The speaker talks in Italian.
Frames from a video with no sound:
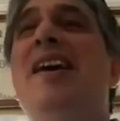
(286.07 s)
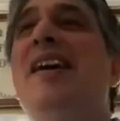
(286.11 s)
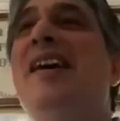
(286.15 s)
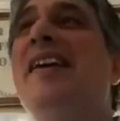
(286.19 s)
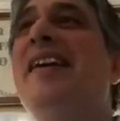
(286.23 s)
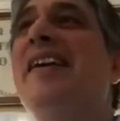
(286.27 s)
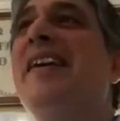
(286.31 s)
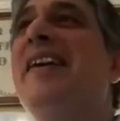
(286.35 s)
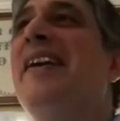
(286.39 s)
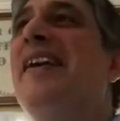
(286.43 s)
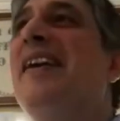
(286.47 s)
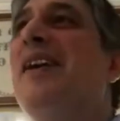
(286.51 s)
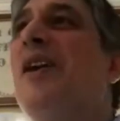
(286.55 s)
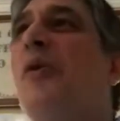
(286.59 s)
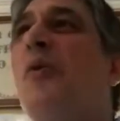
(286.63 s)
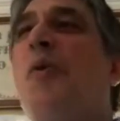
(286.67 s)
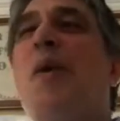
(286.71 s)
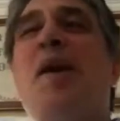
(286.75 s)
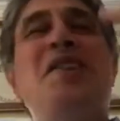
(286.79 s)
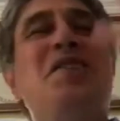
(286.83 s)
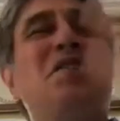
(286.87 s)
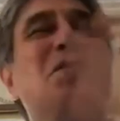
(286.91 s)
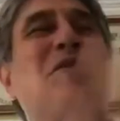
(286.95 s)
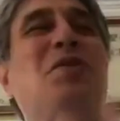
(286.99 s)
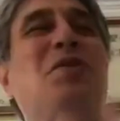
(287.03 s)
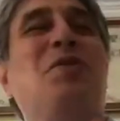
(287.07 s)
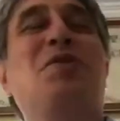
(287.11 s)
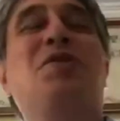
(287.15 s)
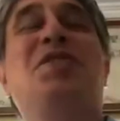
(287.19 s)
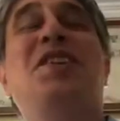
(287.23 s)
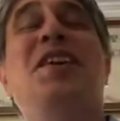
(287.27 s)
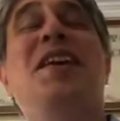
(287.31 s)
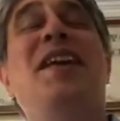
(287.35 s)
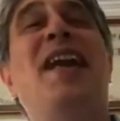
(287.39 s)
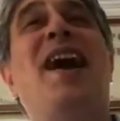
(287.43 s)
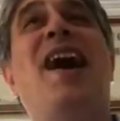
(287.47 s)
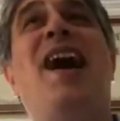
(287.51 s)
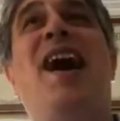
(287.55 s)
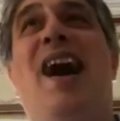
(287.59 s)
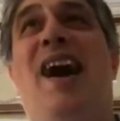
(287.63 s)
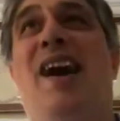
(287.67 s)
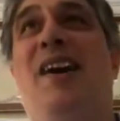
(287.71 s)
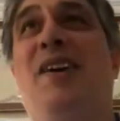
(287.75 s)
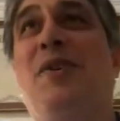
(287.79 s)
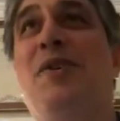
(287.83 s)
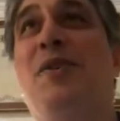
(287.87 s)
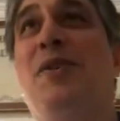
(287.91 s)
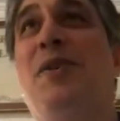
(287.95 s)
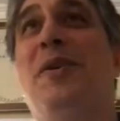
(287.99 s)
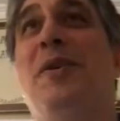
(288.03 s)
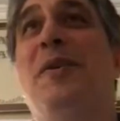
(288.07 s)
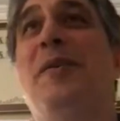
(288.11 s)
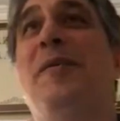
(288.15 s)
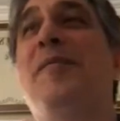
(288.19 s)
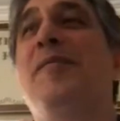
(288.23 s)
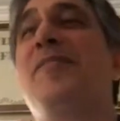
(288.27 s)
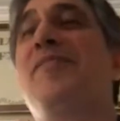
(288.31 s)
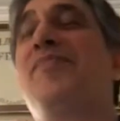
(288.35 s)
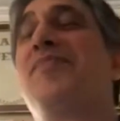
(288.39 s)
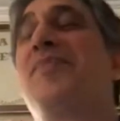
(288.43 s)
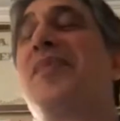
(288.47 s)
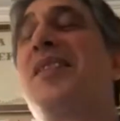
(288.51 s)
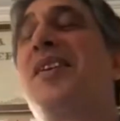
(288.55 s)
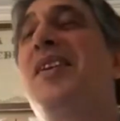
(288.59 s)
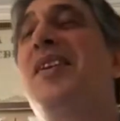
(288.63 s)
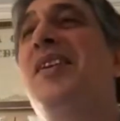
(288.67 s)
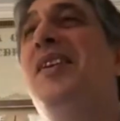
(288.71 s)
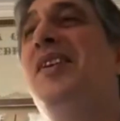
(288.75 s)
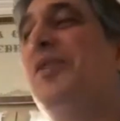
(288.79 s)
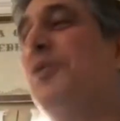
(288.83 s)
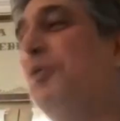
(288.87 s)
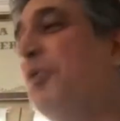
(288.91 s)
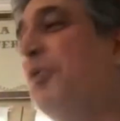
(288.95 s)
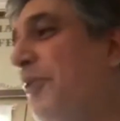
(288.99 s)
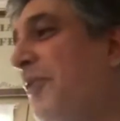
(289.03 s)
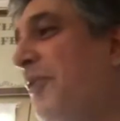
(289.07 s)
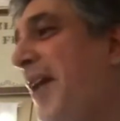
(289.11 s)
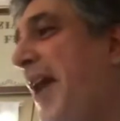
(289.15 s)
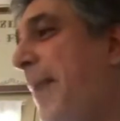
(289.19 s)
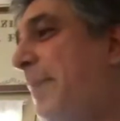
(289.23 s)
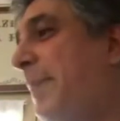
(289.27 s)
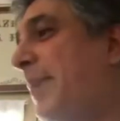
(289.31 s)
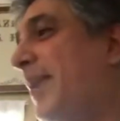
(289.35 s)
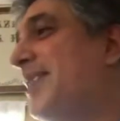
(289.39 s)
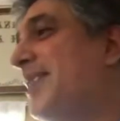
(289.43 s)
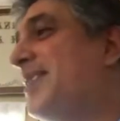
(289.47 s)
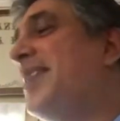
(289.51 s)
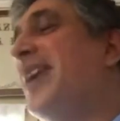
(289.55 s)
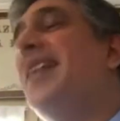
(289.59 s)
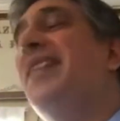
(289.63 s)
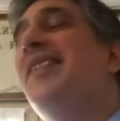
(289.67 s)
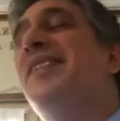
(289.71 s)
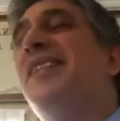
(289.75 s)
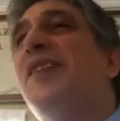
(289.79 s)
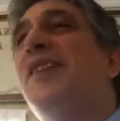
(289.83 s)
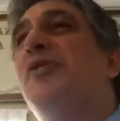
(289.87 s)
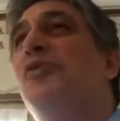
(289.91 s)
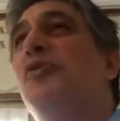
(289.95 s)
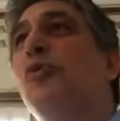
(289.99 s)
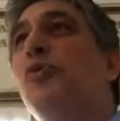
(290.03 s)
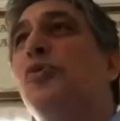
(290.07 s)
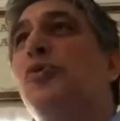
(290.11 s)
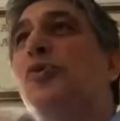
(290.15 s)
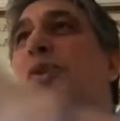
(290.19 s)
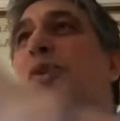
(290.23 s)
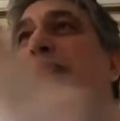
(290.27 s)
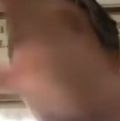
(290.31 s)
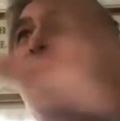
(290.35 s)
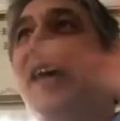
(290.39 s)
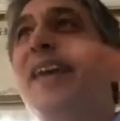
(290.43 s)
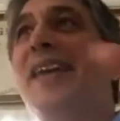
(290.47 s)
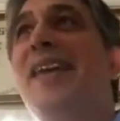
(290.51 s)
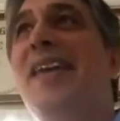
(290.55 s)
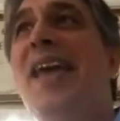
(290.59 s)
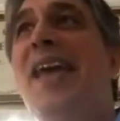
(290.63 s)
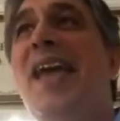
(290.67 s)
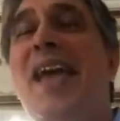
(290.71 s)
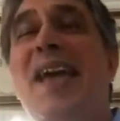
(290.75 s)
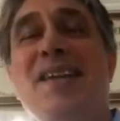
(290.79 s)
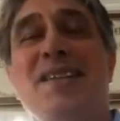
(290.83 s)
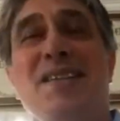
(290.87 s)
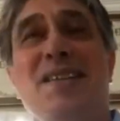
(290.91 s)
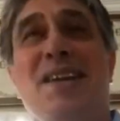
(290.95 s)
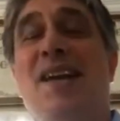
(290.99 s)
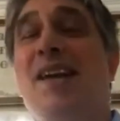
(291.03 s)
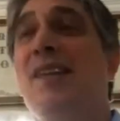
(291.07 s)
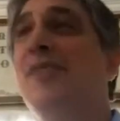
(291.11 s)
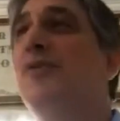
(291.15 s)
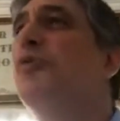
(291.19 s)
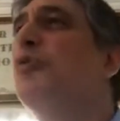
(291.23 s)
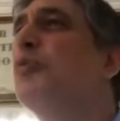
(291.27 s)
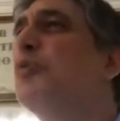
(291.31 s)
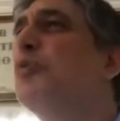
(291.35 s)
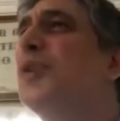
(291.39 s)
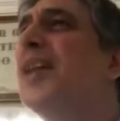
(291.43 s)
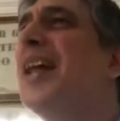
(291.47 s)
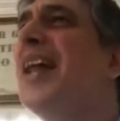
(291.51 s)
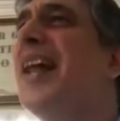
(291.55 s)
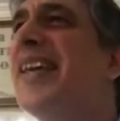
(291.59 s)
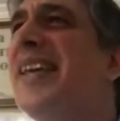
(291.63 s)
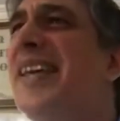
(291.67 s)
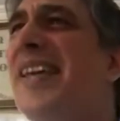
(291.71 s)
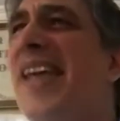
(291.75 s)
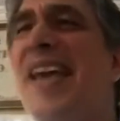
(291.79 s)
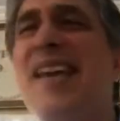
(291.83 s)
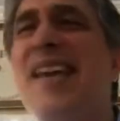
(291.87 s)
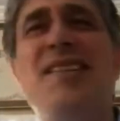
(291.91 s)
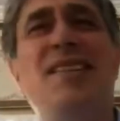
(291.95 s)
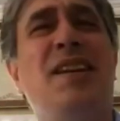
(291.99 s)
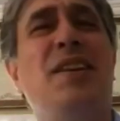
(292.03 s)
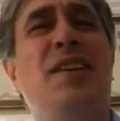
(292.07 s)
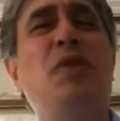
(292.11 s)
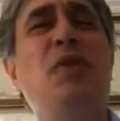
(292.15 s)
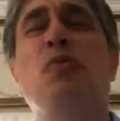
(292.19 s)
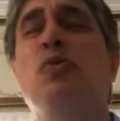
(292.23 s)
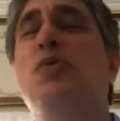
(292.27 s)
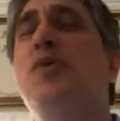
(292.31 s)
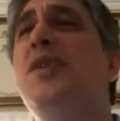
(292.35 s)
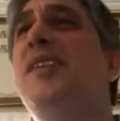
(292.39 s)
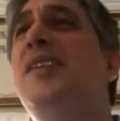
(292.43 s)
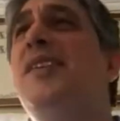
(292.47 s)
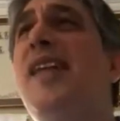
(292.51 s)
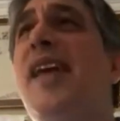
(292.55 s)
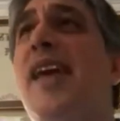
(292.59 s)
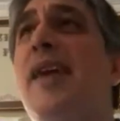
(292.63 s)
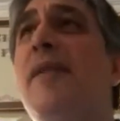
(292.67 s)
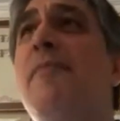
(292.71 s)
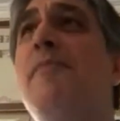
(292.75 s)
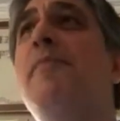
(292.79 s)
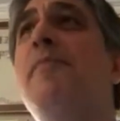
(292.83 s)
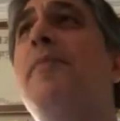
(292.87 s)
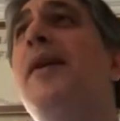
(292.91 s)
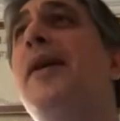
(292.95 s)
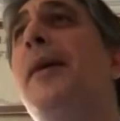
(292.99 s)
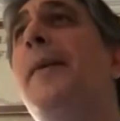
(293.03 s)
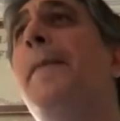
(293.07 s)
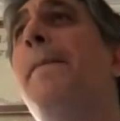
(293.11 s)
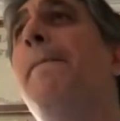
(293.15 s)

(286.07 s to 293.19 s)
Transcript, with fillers: in questo scenario dove è presente tutta la Chiesa, tutta la Chiesa di tutti i tempi,